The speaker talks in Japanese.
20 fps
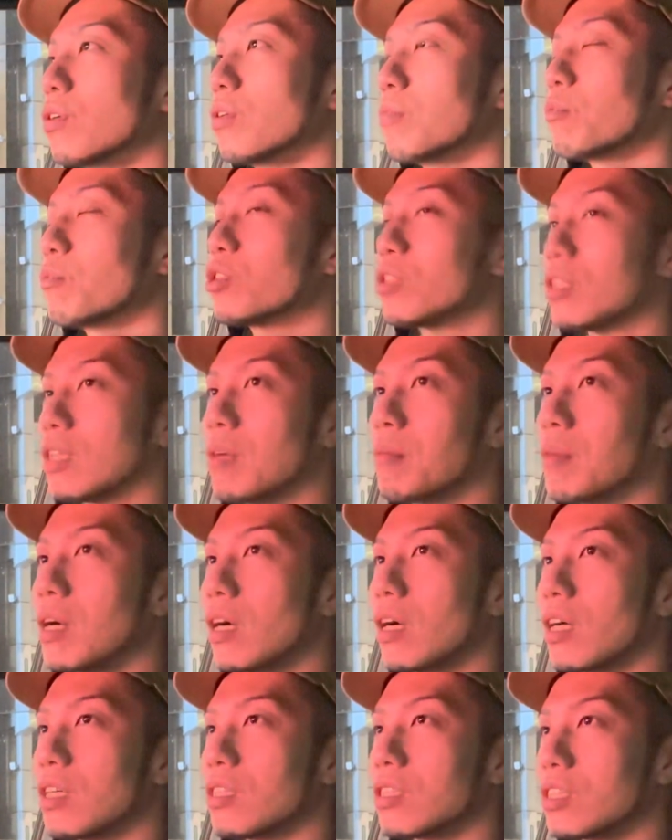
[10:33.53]
もしね、万
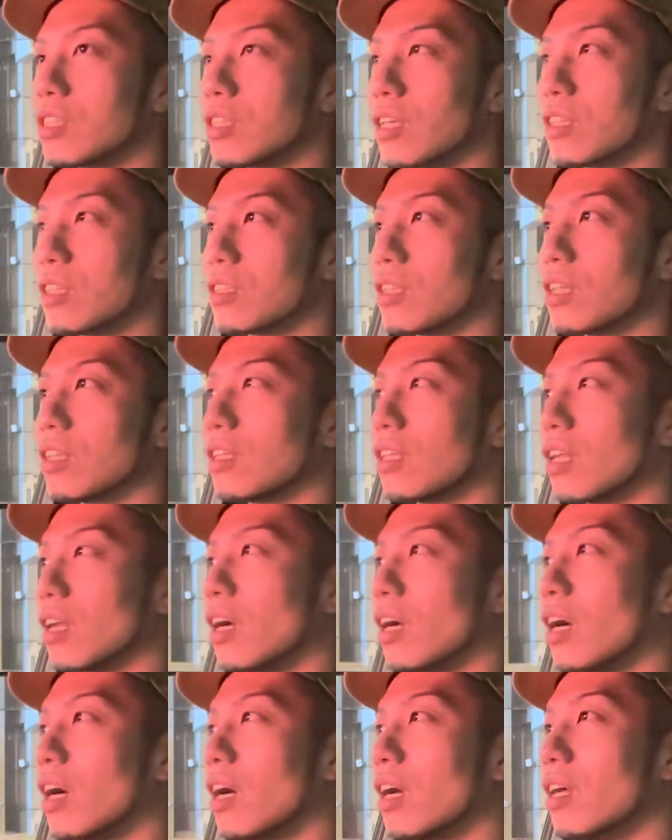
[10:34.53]
が一いなくなった
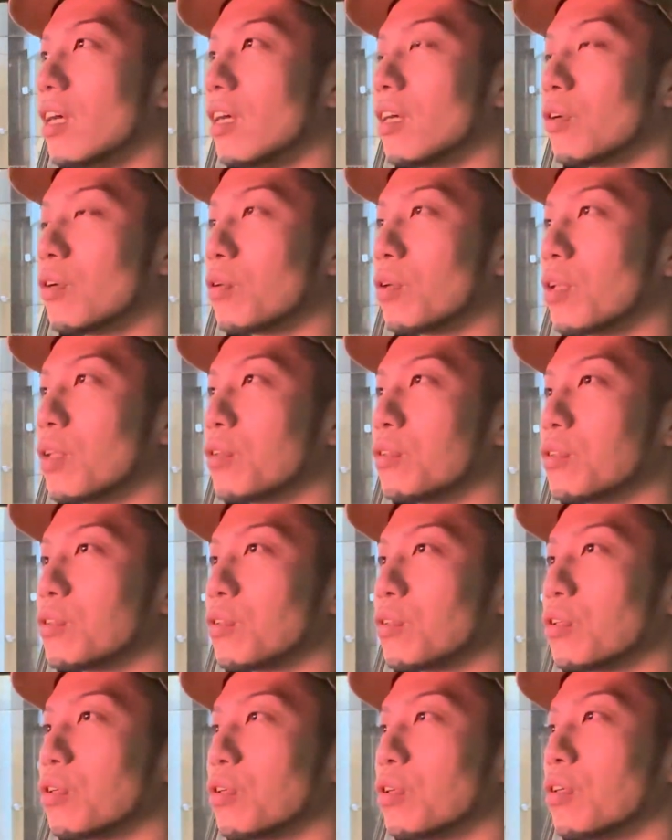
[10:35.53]
ら、俺のそ
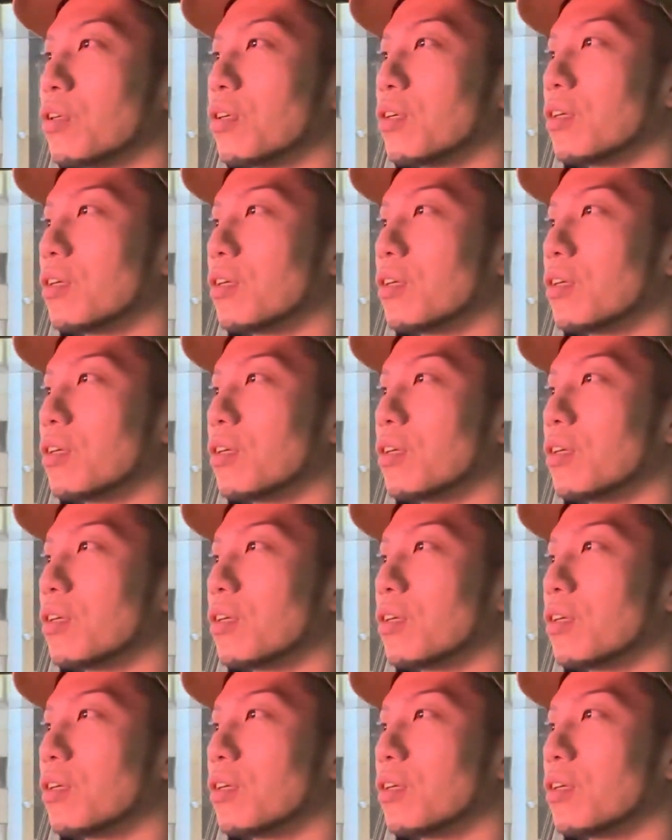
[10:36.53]
の、